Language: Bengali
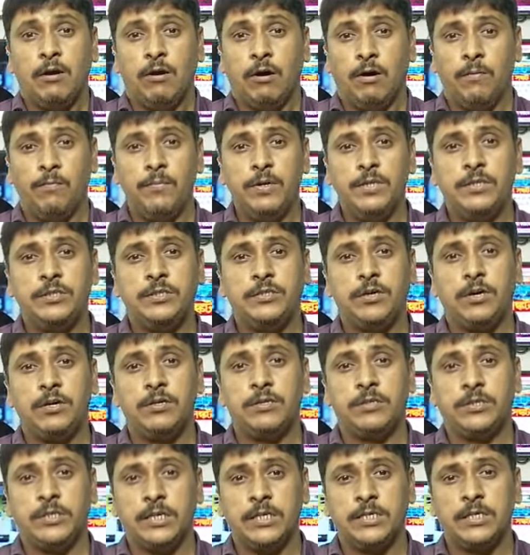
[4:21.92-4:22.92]
অমৃতসর
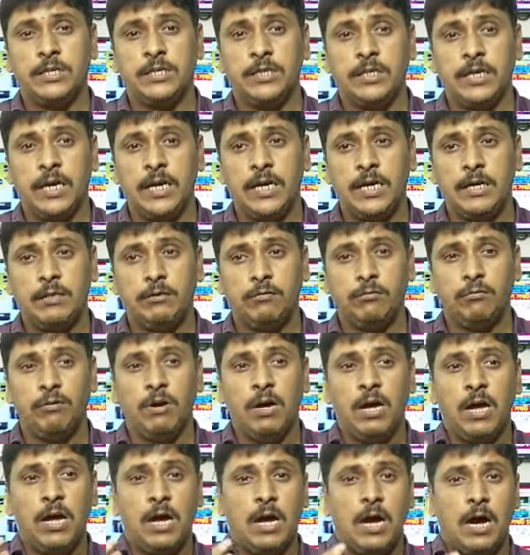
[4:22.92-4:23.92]
স্টেশন থেকেই কিন্তু
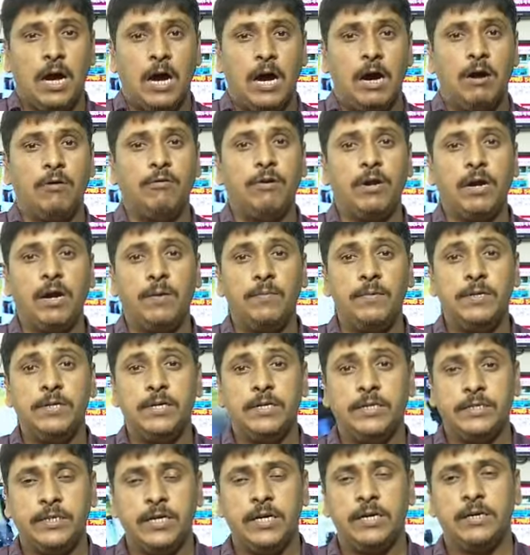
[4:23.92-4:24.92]
হাওড়াগামী
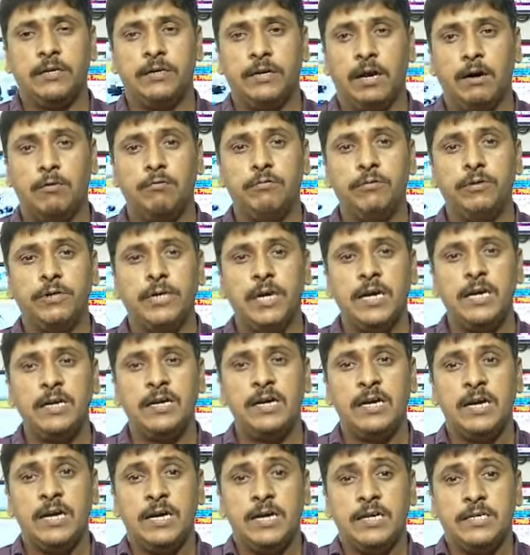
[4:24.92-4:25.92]
যে ট্রেন ডাউন ট্রেন
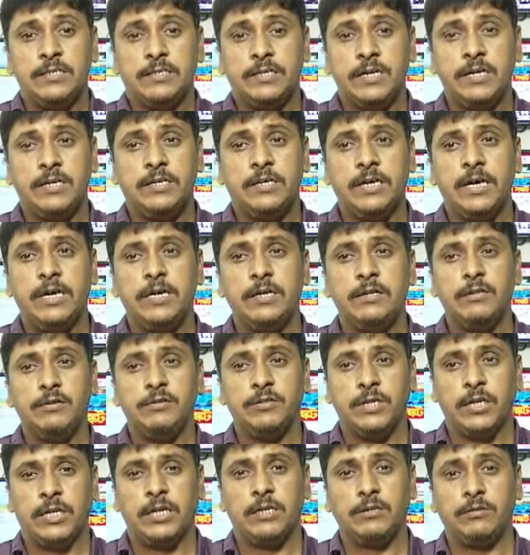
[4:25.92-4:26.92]
সেই ট্রেন কিন্তু
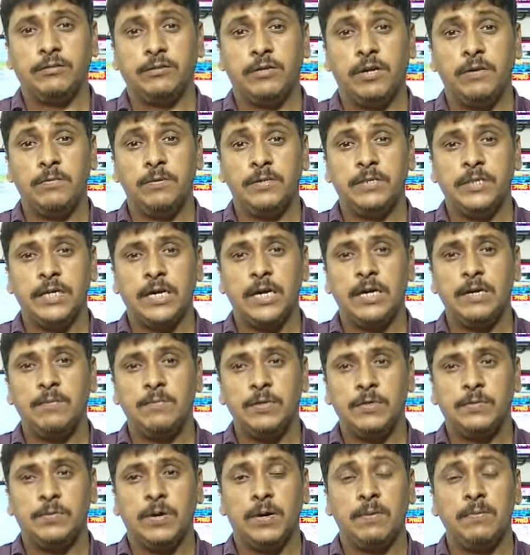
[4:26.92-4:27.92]
যাতায়াত করছিল এবং সেখানে
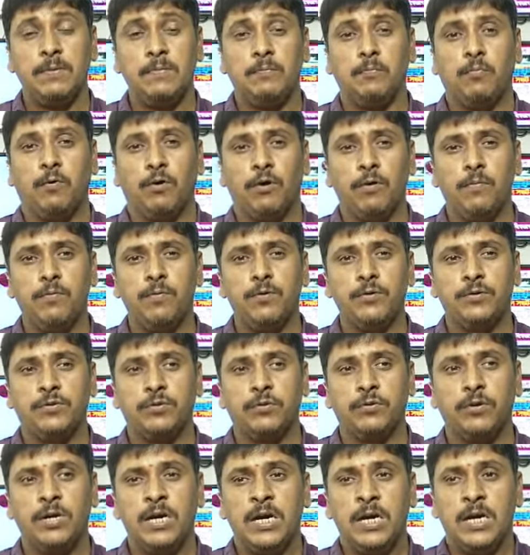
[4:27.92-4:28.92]
বিষয় এবং বড় প্রশ্ন
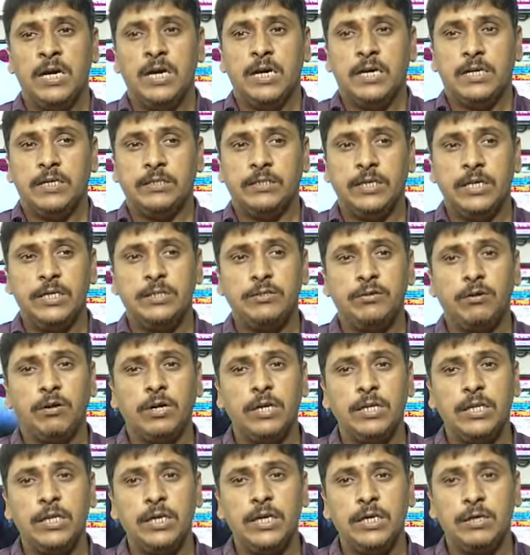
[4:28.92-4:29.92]
যে
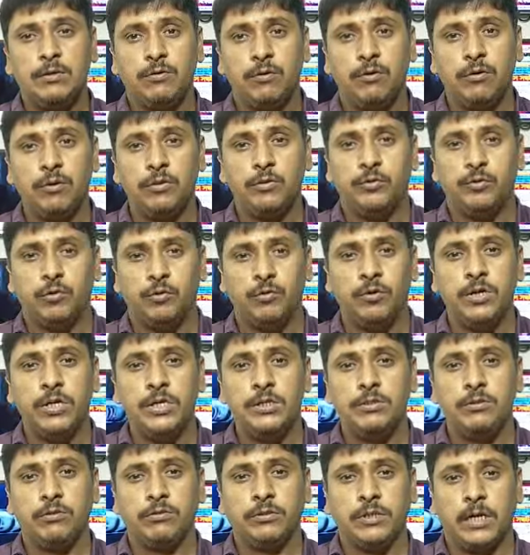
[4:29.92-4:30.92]
সঙ্গে কি কোনো জঙ্গি
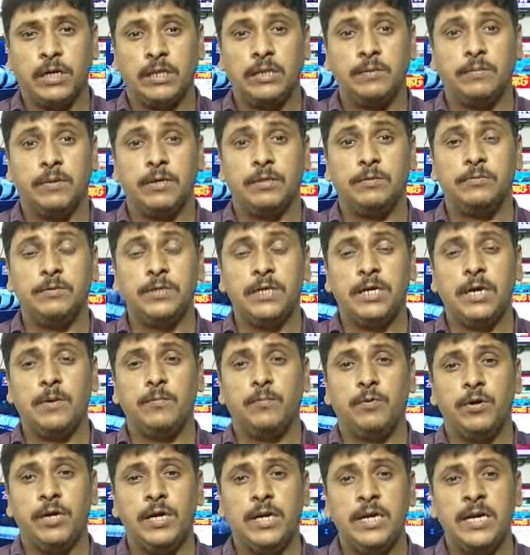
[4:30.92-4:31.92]
যোগ থাকতে পারে তুমি যেটা
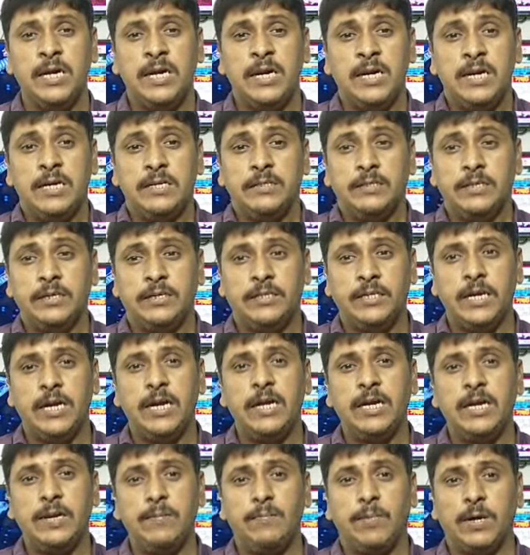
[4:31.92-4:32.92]
বললে যে
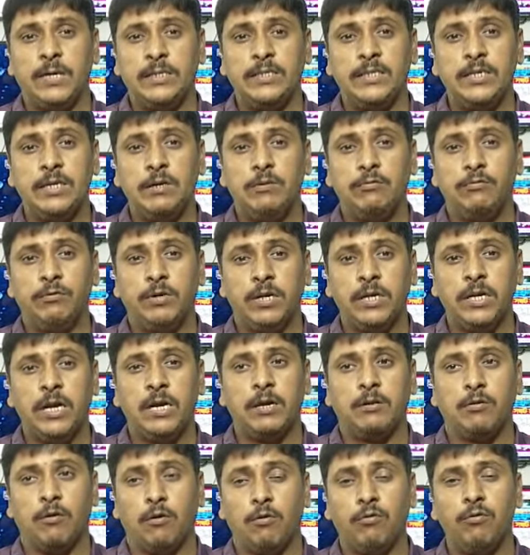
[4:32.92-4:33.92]
ট্রেনে কি বাজি নিয়ে উঠা
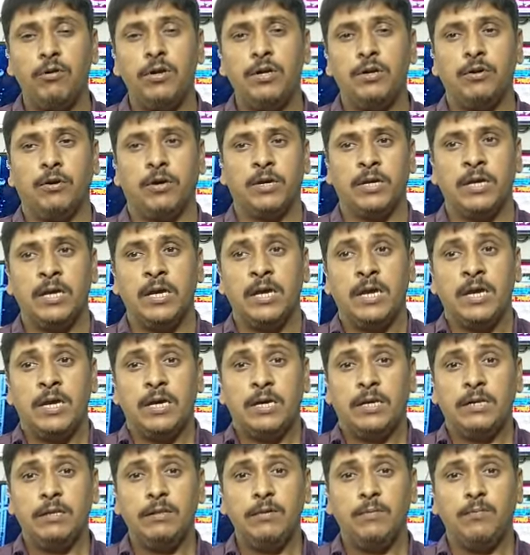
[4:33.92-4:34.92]
যায় কখনোই নয়
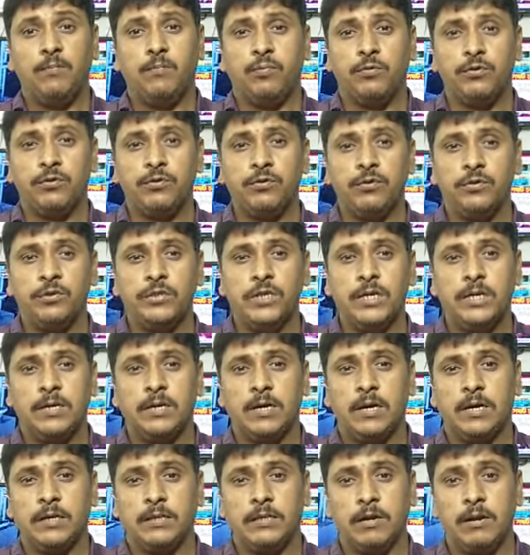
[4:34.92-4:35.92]
কিন্তু প্রশ্ন হচ্ছে
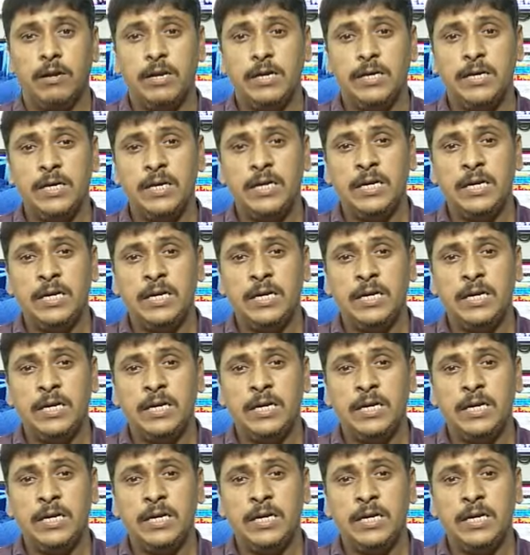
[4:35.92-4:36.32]
তাহলে কি